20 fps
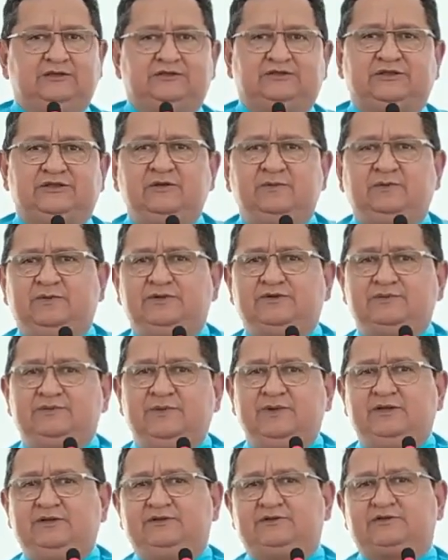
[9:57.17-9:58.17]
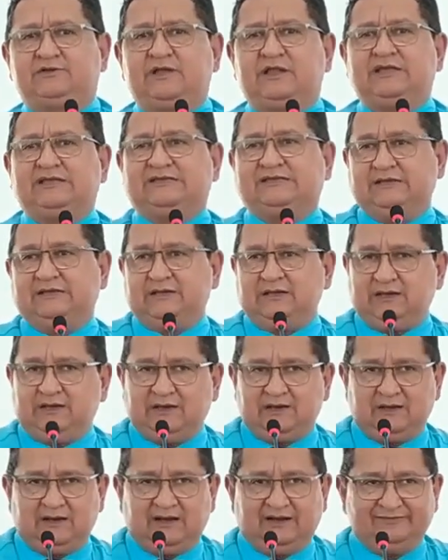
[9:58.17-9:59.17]
simplesmente
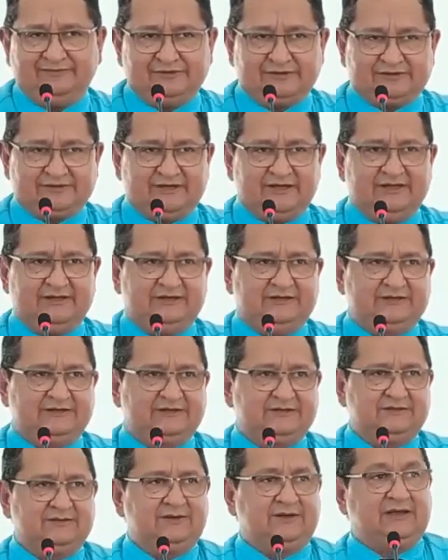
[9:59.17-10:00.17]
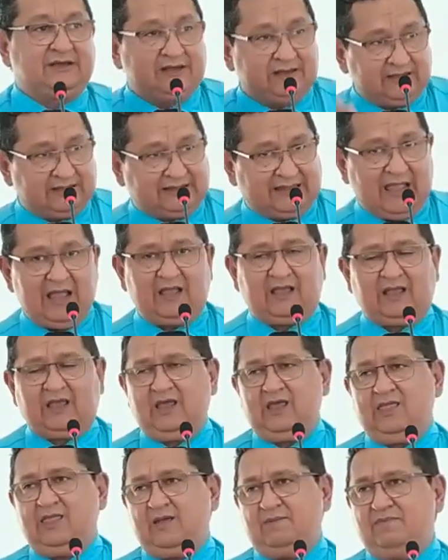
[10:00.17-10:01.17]
trazer a vocês que está
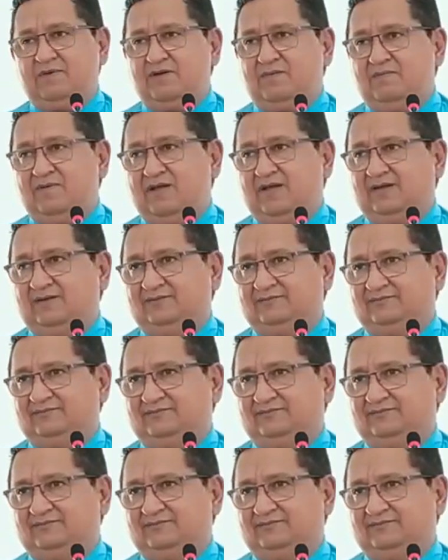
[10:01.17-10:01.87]
aqui na Bíblia,